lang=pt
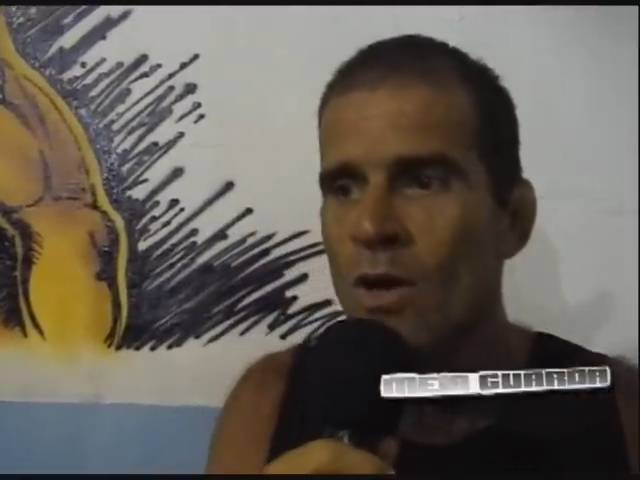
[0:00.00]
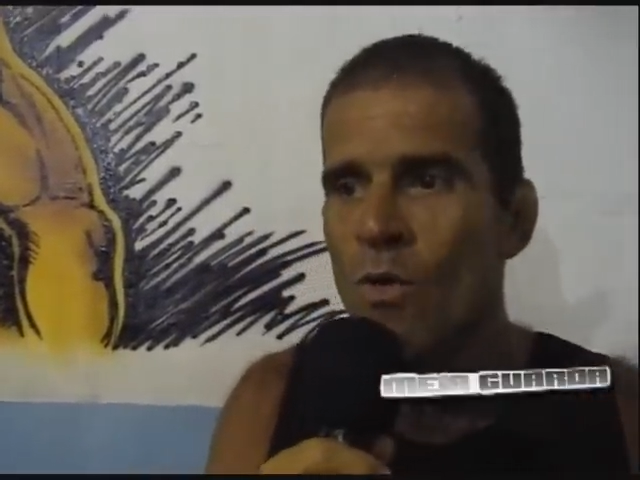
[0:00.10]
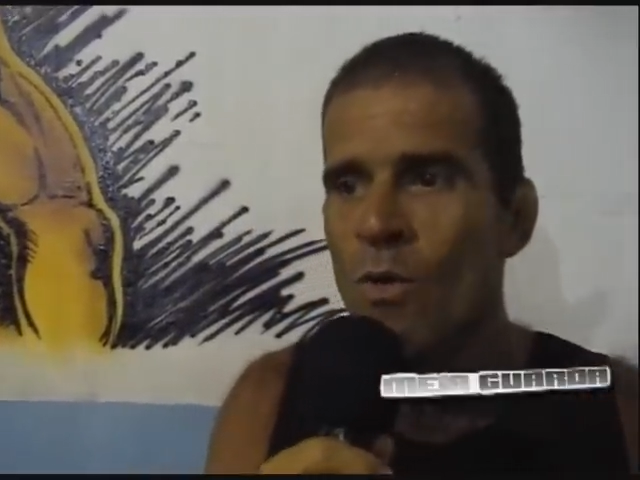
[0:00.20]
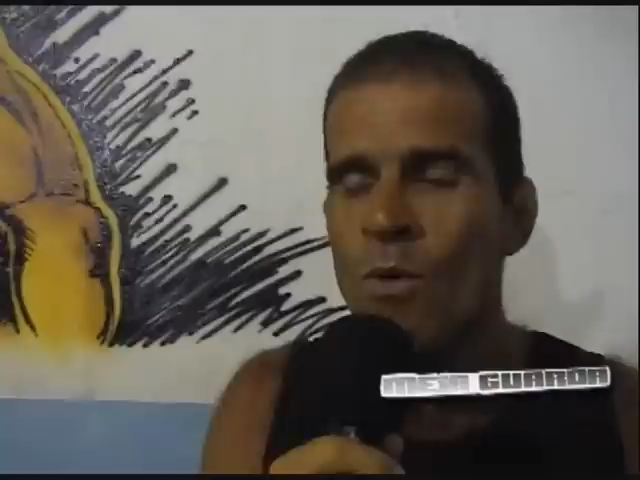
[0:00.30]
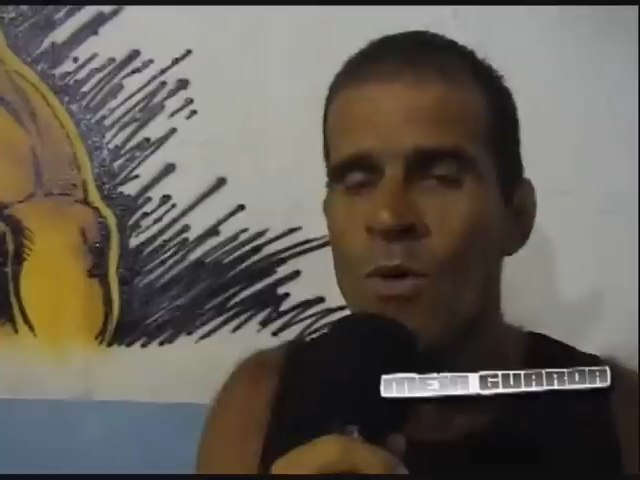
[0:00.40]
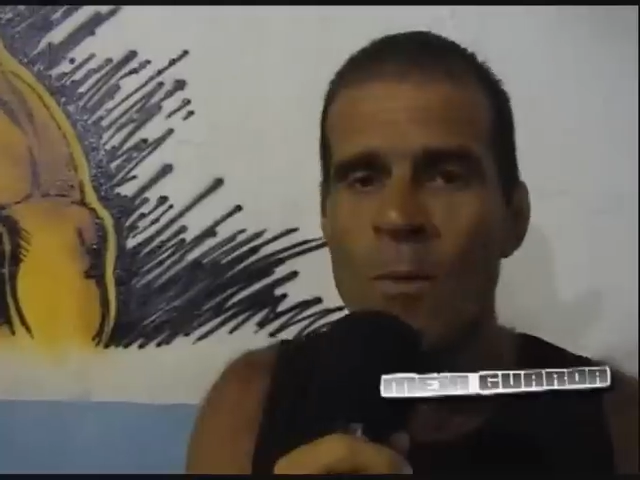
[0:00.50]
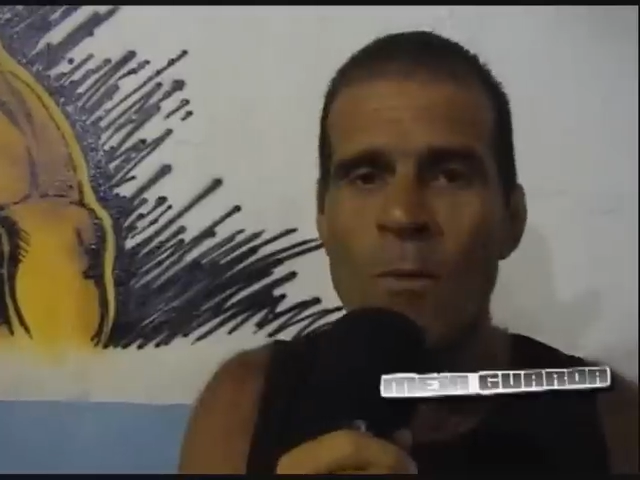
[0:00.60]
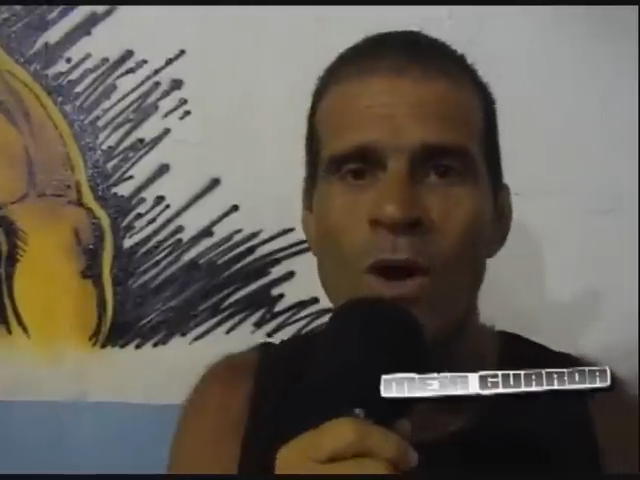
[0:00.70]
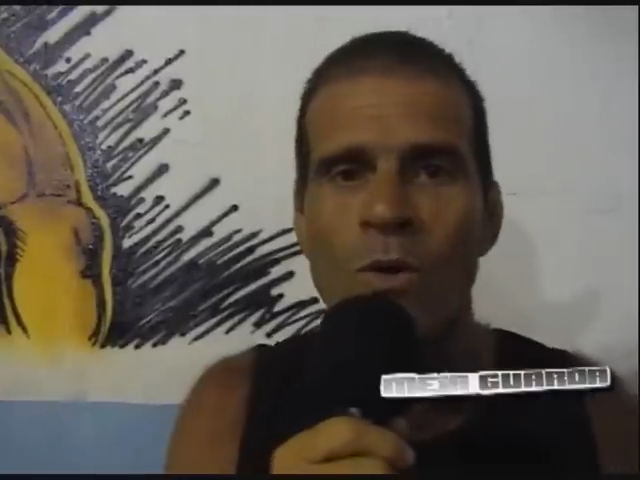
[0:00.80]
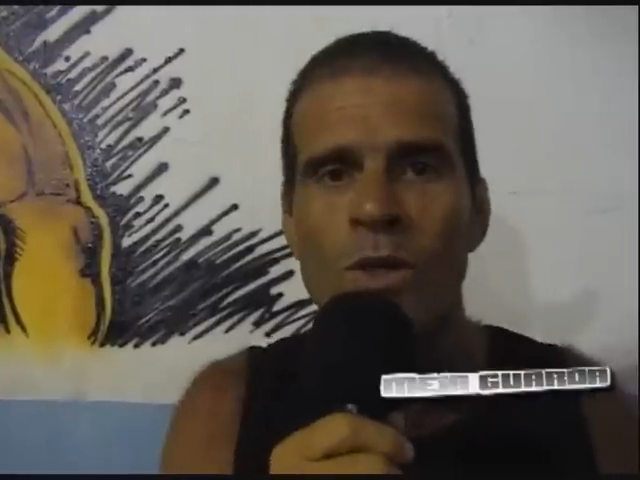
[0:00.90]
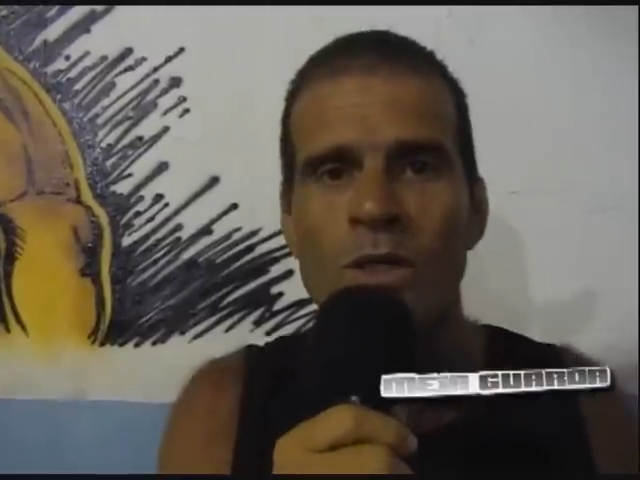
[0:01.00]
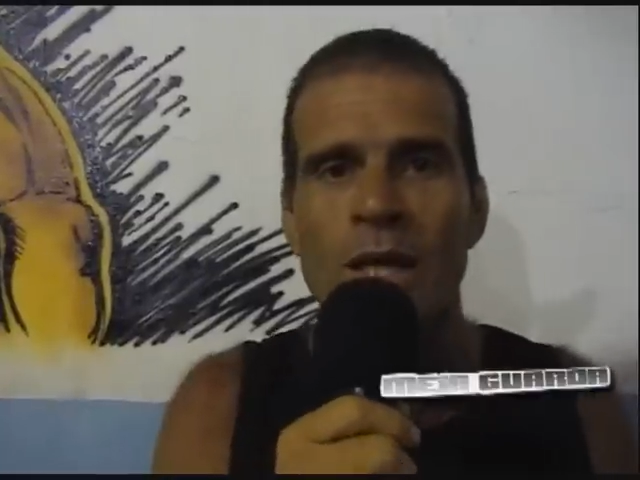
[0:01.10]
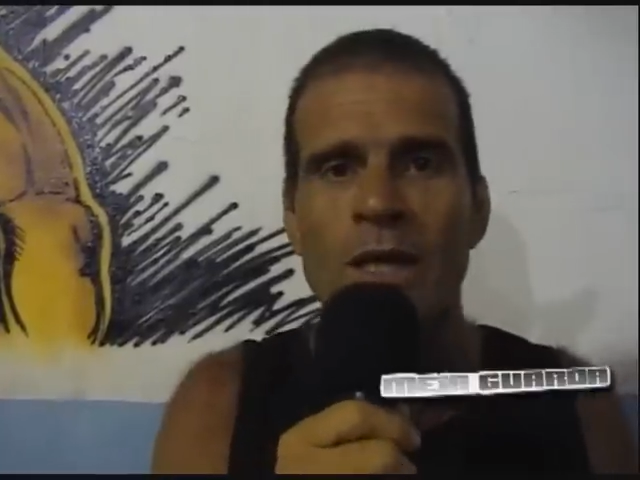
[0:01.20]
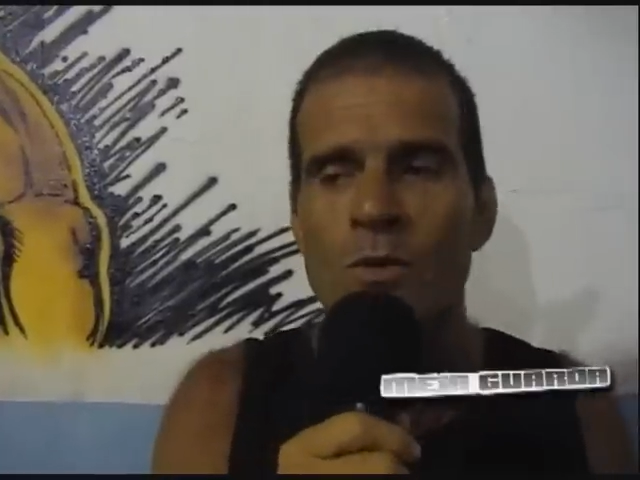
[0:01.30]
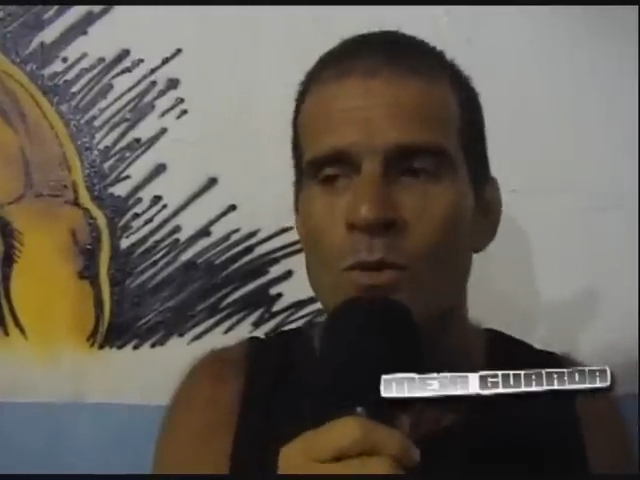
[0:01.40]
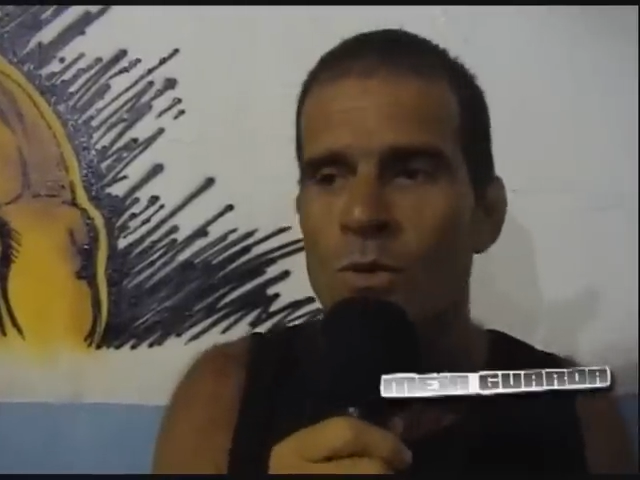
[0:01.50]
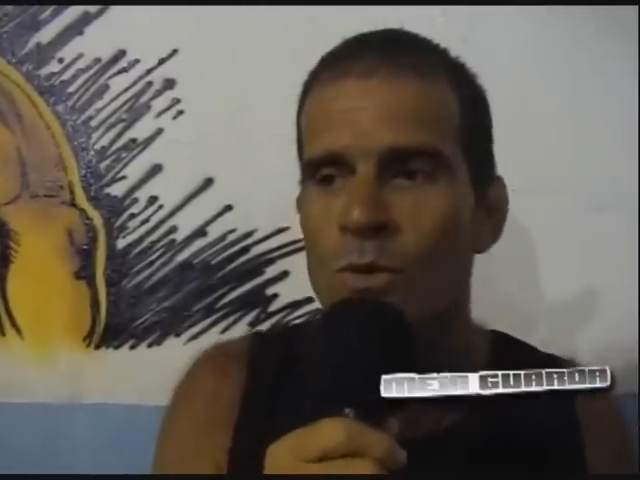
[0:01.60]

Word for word: uma boa luta aí com,